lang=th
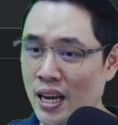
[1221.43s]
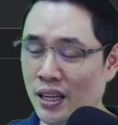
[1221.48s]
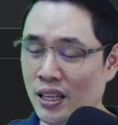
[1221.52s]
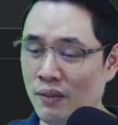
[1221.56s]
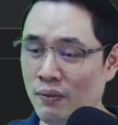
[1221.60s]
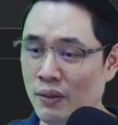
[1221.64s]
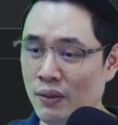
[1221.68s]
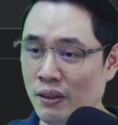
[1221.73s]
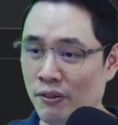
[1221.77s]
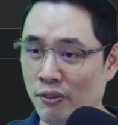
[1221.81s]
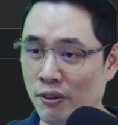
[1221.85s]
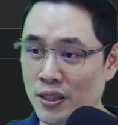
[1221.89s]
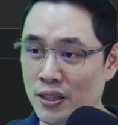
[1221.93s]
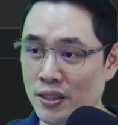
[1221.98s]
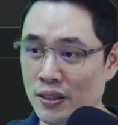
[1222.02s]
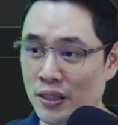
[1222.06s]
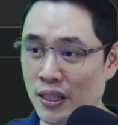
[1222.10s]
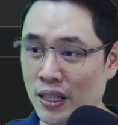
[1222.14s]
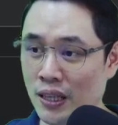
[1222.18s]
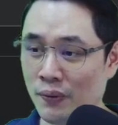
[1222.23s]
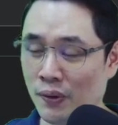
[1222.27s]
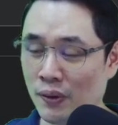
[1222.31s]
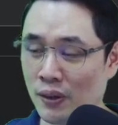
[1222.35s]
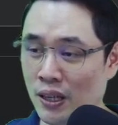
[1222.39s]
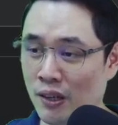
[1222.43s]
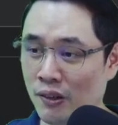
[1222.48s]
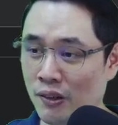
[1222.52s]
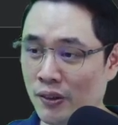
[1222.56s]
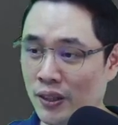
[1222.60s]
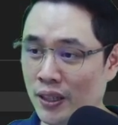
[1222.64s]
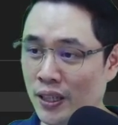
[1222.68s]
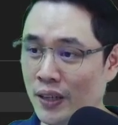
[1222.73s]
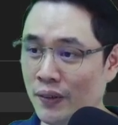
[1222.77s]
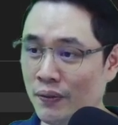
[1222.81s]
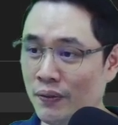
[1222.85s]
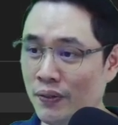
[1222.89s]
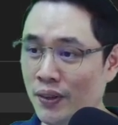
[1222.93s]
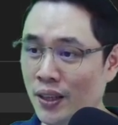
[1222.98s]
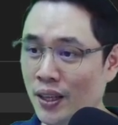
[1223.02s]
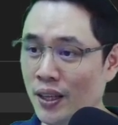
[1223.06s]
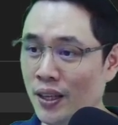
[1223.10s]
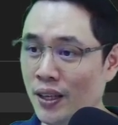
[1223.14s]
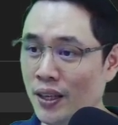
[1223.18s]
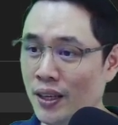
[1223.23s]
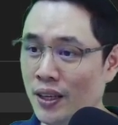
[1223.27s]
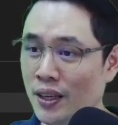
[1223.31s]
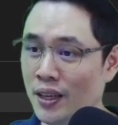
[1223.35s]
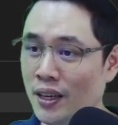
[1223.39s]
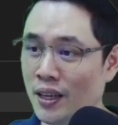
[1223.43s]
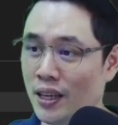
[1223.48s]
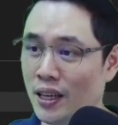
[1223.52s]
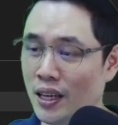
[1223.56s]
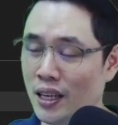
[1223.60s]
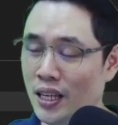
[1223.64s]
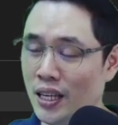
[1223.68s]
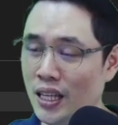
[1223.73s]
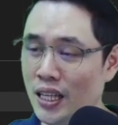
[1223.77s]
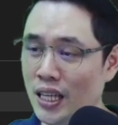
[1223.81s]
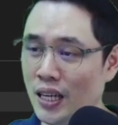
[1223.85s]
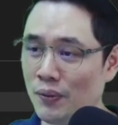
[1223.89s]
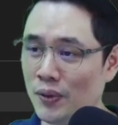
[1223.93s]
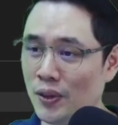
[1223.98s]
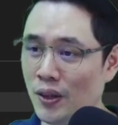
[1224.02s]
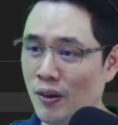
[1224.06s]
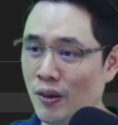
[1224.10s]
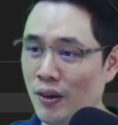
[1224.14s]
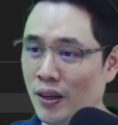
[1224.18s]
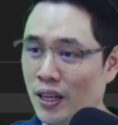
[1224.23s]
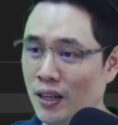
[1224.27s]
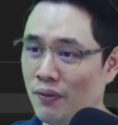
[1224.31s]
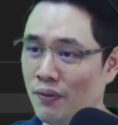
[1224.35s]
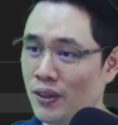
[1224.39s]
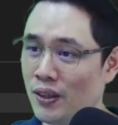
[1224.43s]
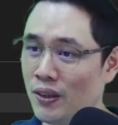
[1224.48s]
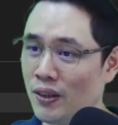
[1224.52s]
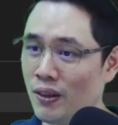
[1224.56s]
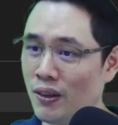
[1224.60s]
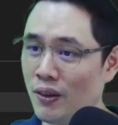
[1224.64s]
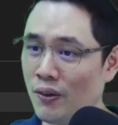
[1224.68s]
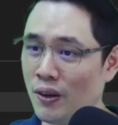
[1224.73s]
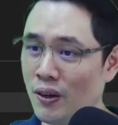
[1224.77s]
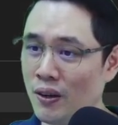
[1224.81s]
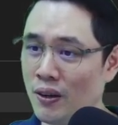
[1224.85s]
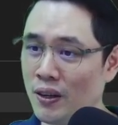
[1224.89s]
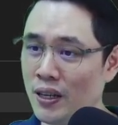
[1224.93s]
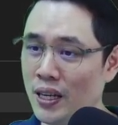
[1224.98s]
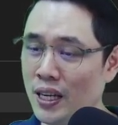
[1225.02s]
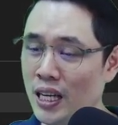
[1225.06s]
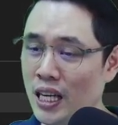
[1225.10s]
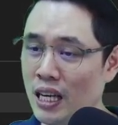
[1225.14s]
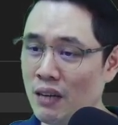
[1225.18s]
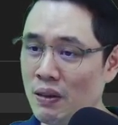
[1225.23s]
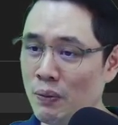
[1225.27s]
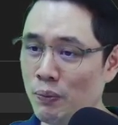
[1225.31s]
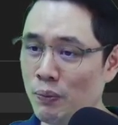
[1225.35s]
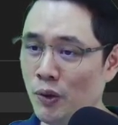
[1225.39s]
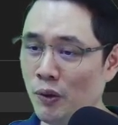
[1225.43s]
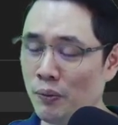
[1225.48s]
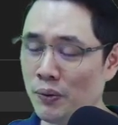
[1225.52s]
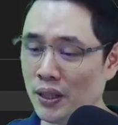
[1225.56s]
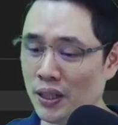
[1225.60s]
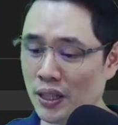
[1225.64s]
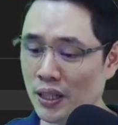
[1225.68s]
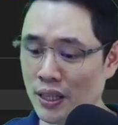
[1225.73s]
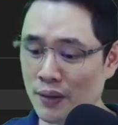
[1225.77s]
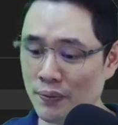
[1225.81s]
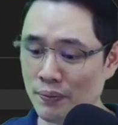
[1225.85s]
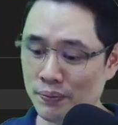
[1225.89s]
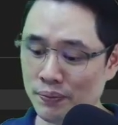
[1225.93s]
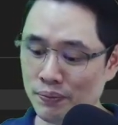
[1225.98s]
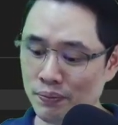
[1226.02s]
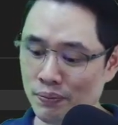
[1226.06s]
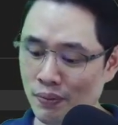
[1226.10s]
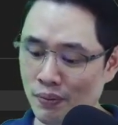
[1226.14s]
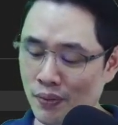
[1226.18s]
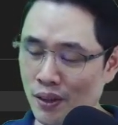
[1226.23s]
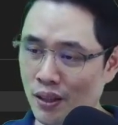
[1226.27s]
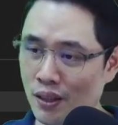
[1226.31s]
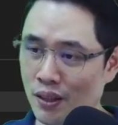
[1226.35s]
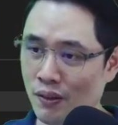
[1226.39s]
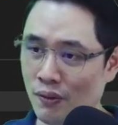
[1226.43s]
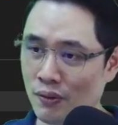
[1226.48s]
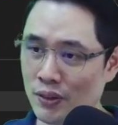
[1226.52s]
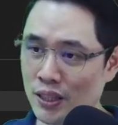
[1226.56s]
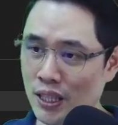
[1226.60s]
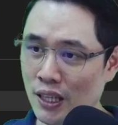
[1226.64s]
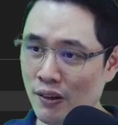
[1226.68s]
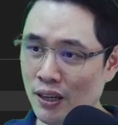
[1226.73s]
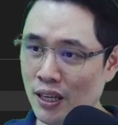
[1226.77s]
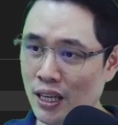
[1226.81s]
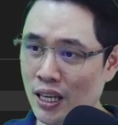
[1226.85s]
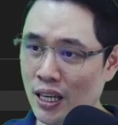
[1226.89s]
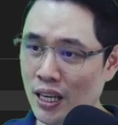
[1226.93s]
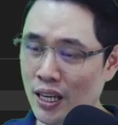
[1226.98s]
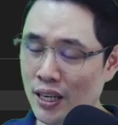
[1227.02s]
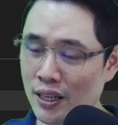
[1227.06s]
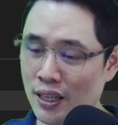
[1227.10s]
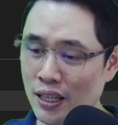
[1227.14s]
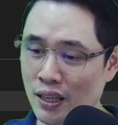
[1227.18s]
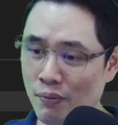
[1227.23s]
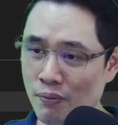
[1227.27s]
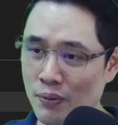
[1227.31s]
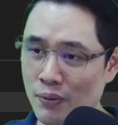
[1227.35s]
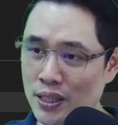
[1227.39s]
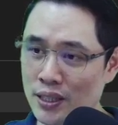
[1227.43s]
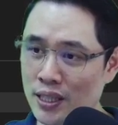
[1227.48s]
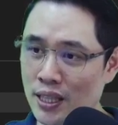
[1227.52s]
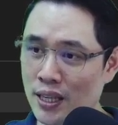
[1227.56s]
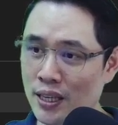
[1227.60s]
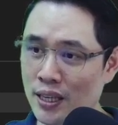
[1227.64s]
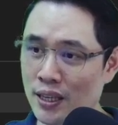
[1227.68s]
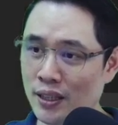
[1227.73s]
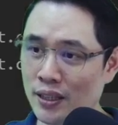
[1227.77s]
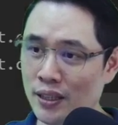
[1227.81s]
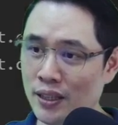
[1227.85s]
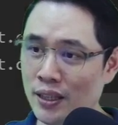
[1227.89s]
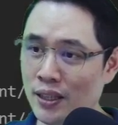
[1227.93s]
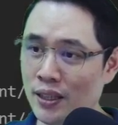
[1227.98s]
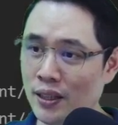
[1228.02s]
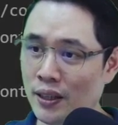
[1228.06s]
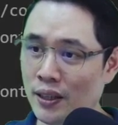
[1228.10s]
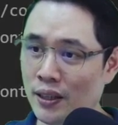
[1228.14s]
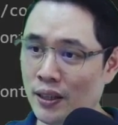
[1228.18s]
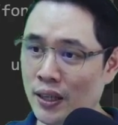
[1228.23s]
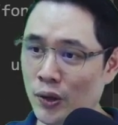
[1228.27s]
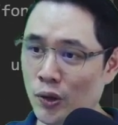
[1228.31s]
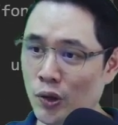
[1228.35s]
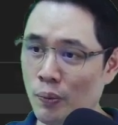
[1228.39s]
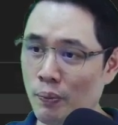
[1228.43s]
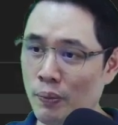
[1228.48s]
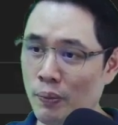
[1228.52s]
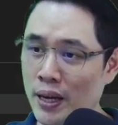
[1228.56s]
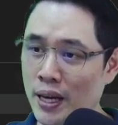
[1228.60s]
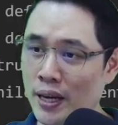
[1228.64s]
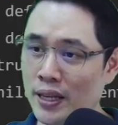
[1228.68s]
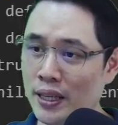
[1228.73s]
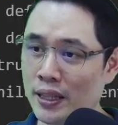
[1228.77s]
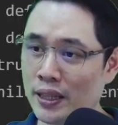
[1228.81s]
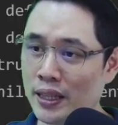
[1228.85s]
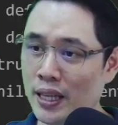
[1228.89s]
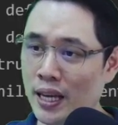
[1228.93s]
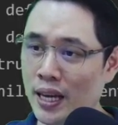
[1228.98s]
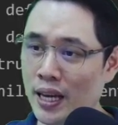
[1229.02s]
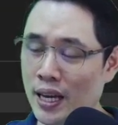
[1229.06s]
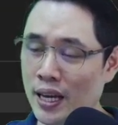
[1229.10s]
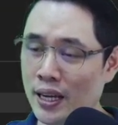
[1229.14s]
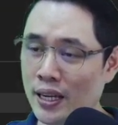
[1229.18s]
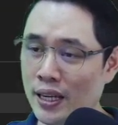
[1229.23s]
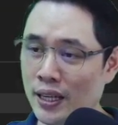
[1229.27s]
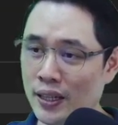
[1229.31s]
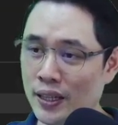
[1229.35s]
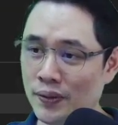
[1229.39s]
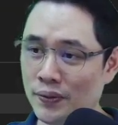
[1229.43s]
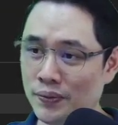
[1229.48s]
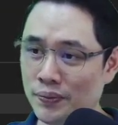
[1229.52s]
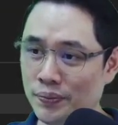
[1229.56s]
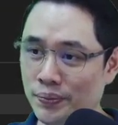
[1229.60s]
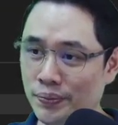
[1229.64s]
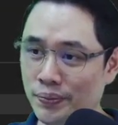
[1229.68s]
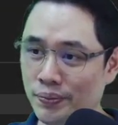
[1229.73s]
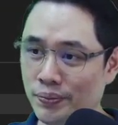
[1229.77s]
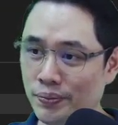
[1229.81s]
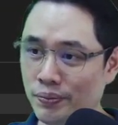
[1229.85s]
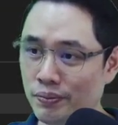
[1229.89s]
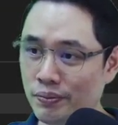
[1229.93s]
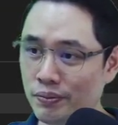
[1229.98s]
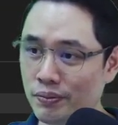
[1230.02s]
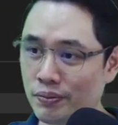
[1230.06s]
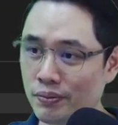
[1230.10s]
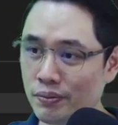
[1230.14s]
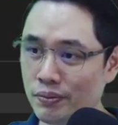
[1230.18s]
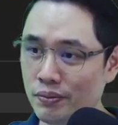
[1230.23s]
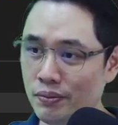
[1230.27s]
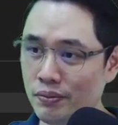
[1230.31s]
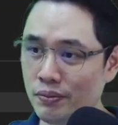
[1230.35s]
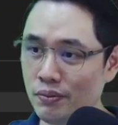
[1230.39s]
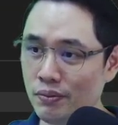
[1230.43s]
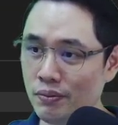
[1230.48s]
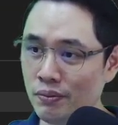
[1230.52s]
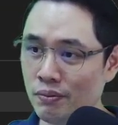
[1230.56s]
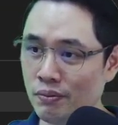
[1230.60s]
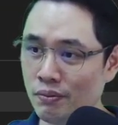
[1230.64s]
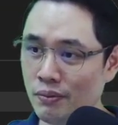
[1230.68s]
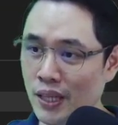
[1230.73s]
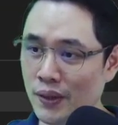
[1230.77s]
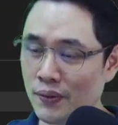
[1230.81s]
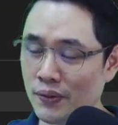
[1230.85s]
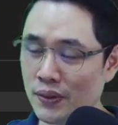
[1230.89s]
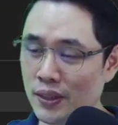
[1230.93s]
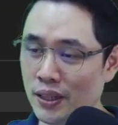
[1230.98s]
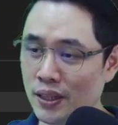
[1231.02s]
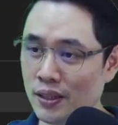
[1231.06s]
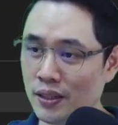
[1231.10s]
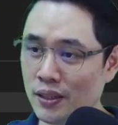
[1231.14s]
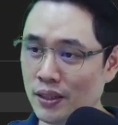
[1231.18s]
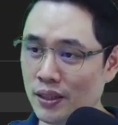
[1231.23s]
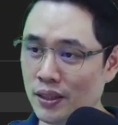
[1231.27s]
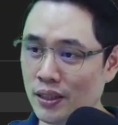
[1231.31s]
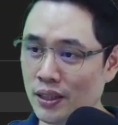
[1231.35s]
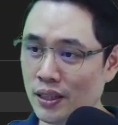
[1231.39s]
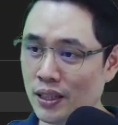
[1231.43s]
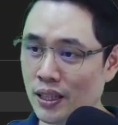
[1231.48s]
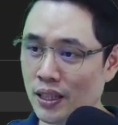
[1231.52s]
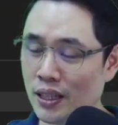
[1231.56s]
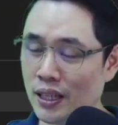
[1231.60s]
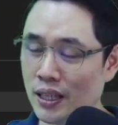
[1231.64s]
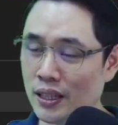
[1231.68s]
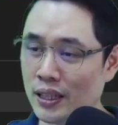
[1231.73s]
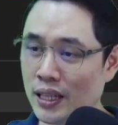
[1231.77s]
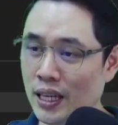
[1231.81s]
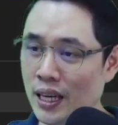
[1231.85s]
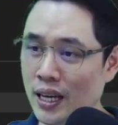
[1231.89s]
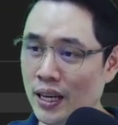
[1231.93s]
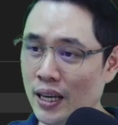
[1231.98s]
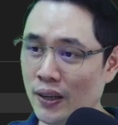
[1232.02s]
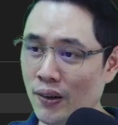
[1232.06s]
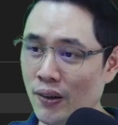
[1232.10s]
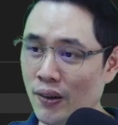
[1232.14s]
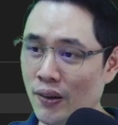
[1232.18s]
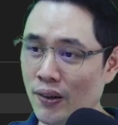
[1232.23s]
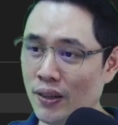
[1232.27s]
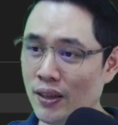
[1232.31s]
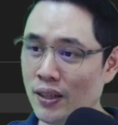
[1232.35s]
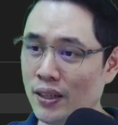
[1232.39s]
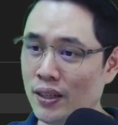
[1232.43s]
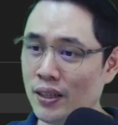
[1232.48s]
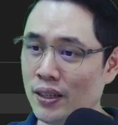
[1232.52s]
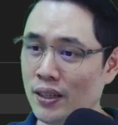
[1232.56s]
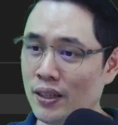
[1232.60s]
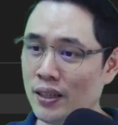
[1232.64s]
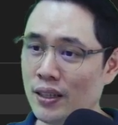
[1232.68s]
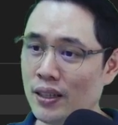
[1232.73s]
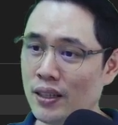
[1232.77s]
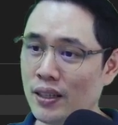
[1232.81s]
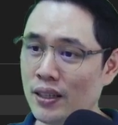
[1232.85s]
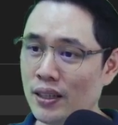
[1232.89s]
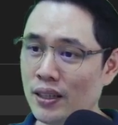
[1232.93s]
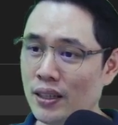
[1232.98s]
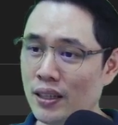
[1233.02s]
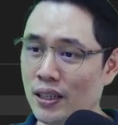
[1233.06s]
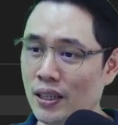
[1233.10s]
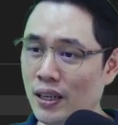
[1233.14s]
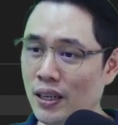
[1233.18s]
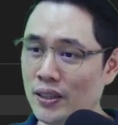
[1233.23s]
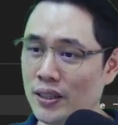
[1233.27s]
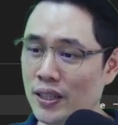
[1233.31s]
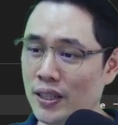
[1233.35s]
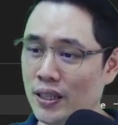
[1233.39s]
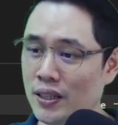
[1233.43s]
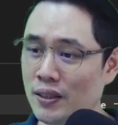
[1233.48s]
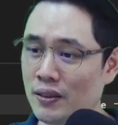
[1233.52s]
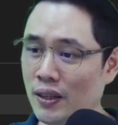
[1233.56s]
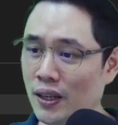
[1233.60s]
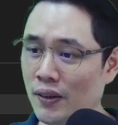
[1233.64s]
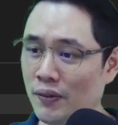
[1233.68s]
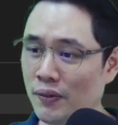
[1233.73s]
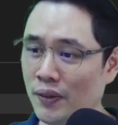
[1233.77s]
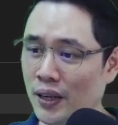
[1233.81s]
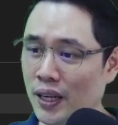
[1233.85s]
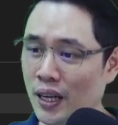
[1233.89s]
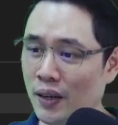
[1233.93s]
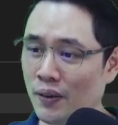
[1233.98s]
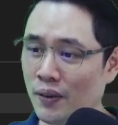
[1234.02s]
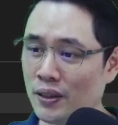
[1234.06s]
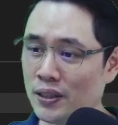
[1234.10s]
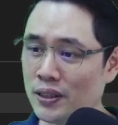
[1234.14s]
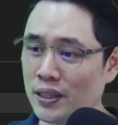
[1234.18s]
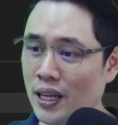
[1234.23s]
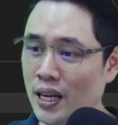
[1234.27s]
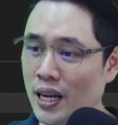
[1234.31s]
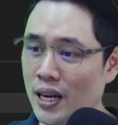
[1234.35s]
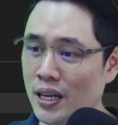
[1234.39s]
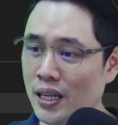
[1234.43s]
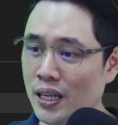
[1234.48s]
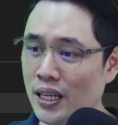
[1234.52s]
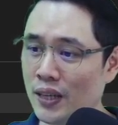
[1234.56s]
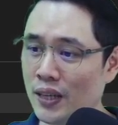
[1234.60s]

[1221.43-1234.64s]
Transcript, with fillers: กที่เป็น first name ของเรานะครับทีนี้ทำต่อครับก็พอเราได้ค่ามาปุ๊บนะครับผมจะเอาค่านะครับมาใส่ในตัวแปร data นะครับแบบนี้ data ก็เราจะทำการสร้างนะค